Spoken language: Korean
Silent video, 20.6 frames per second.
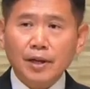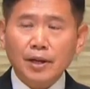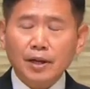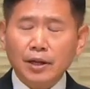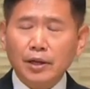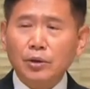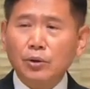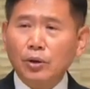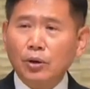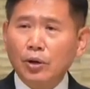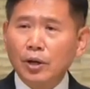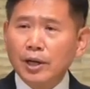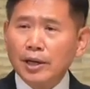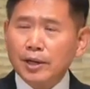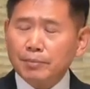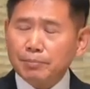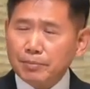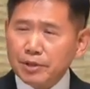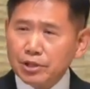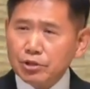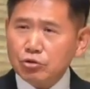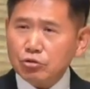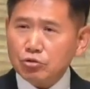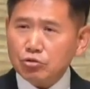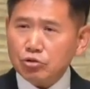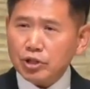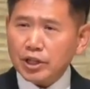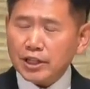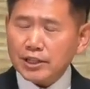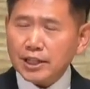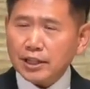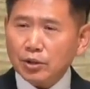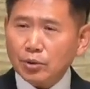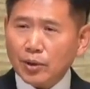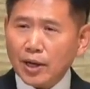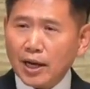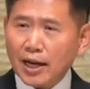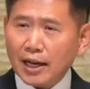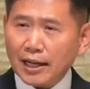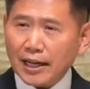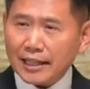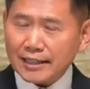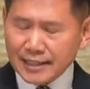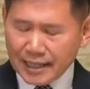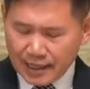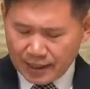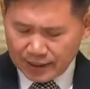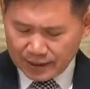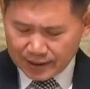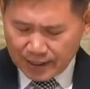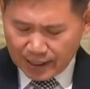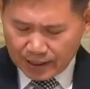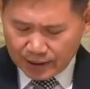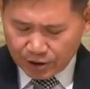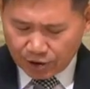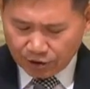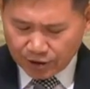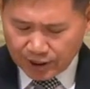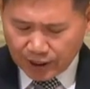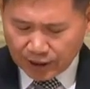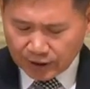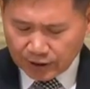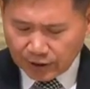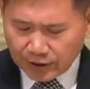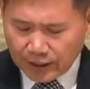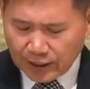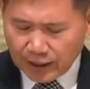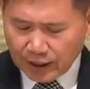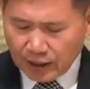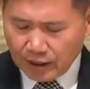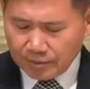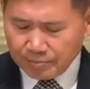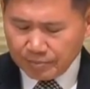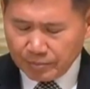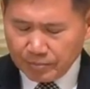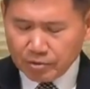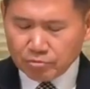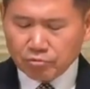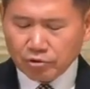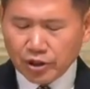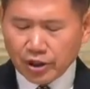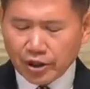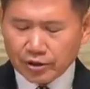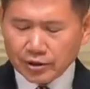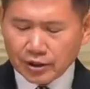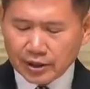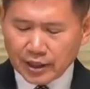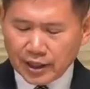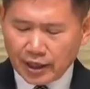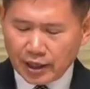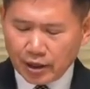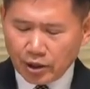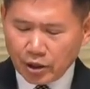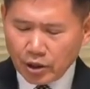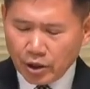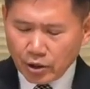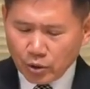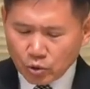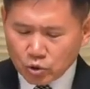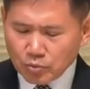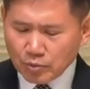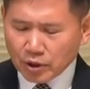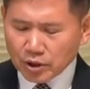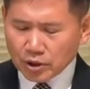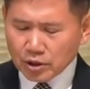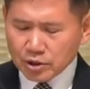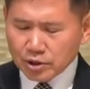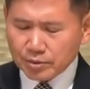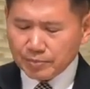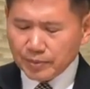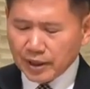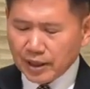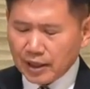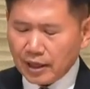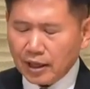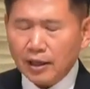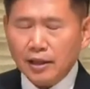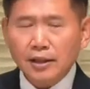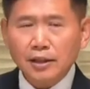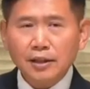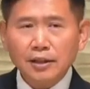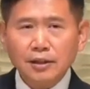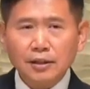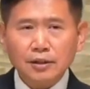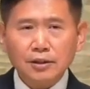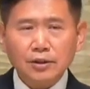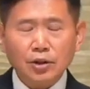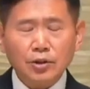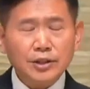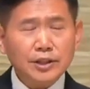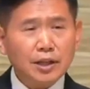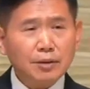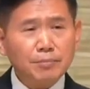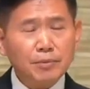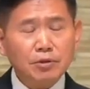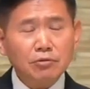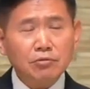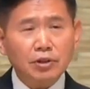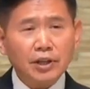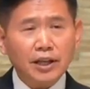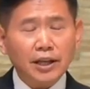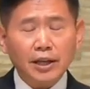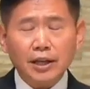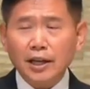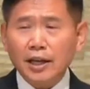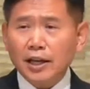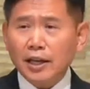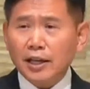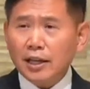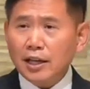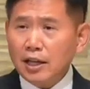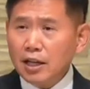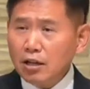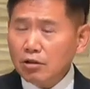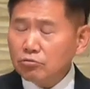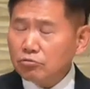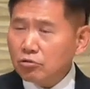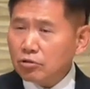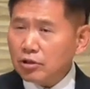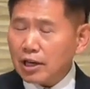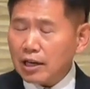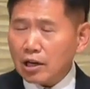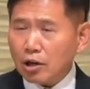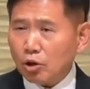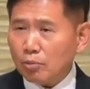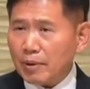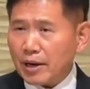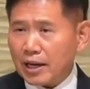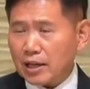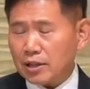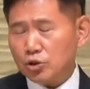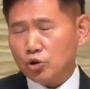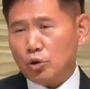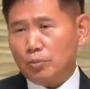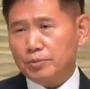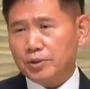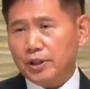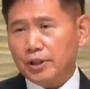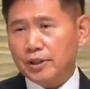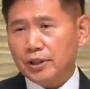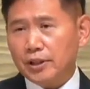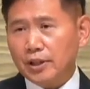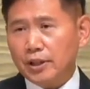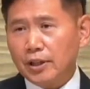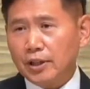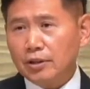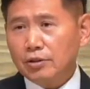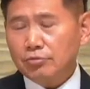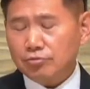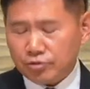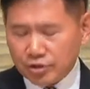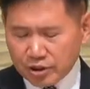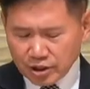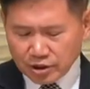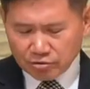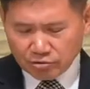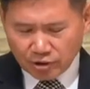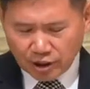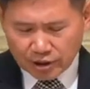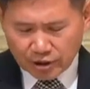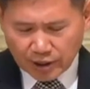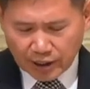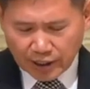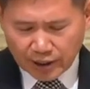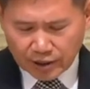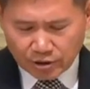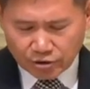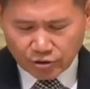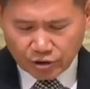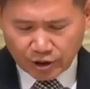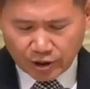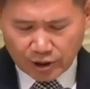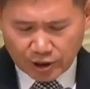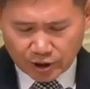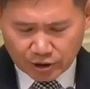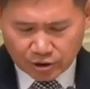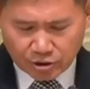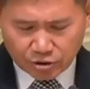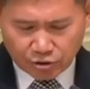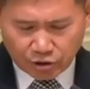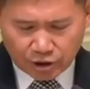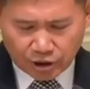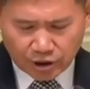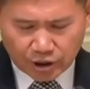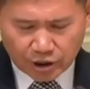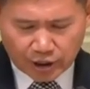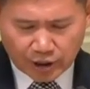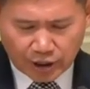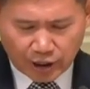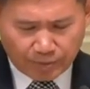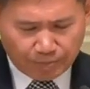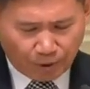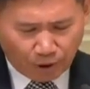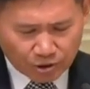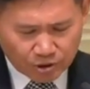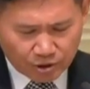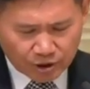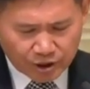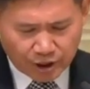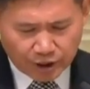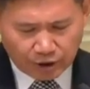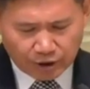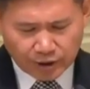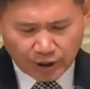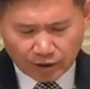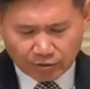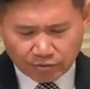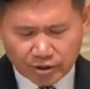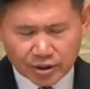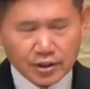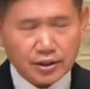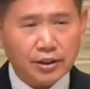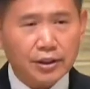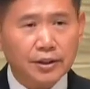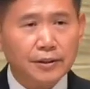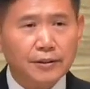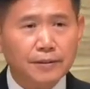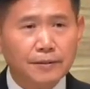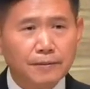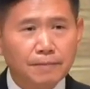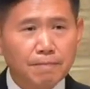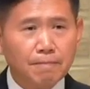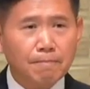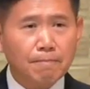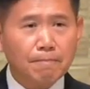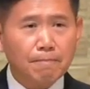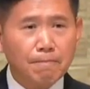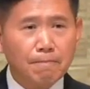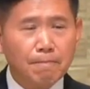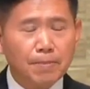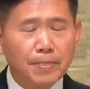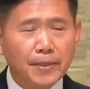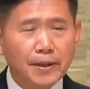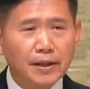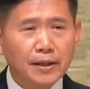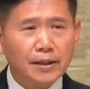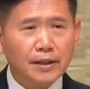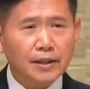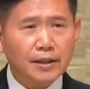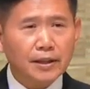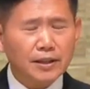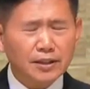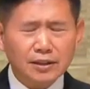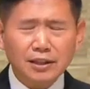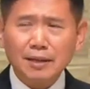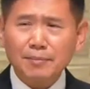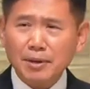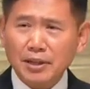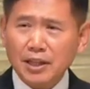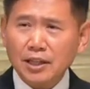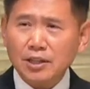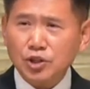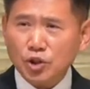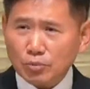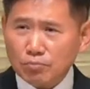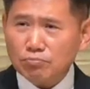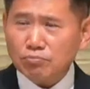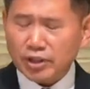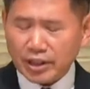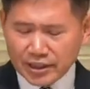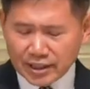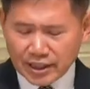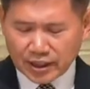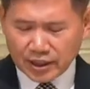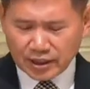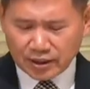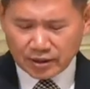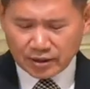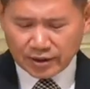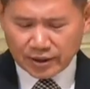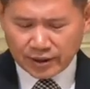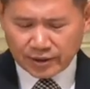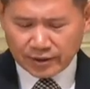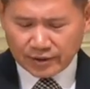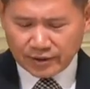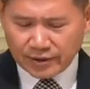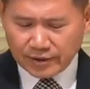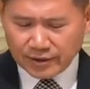그리고 민주주의 제도가 가장 잘 정착된 나라가 미국이었는데 요즘 어떻습니까? 더 이상 미국이 인류 국가라고 말할 수 없는 후진국에서나 수, 있을 수 있는 일들이 버젓이 일어나고 있어요. 음. 이럴 때마다 천불이 생기는 거예요.